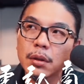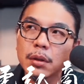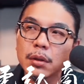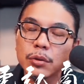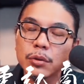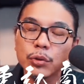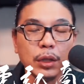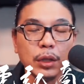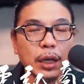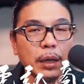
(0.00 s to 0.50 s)

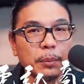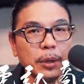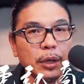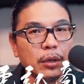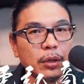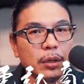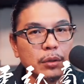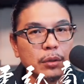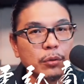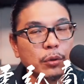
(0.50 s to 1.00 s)
如果他没有
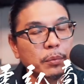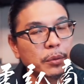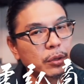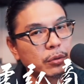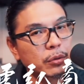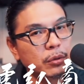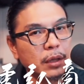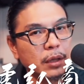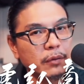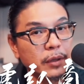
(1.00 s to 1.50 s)
喝过秘鲁
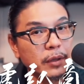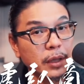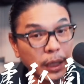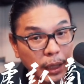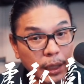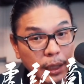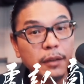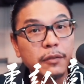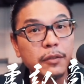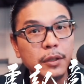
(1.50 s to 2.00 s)
咖啡，也
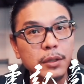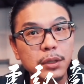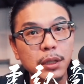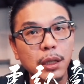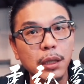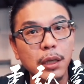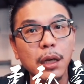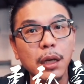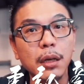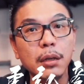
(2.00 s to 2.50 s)
可以分享
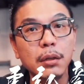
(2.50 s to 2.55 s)
啊，